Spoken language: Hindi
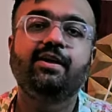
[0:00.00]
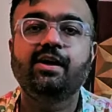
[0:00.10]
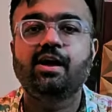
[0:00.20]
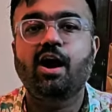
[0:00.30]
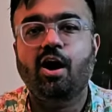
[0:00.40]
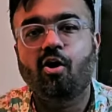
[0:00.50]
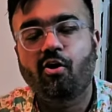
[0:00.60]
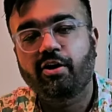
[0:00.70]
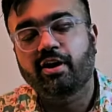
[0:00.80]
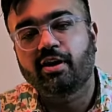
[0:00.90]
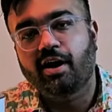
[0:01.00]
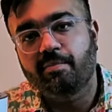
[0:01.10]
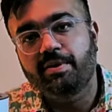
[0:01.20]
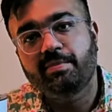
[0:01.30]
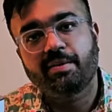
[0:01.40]
और अभी मैं अपने
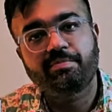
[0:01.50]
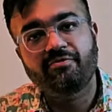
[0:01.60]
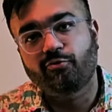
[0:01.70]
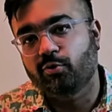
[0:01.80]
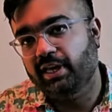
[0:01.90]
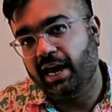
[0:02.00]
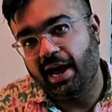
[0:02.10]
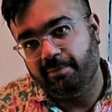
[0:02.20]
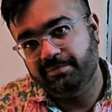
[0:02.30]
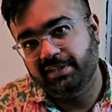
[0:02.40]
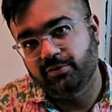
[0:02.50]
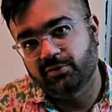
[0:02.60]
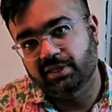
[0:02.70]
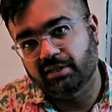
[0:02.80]
फ़ोन के ऐप से यूज़ करता हूँ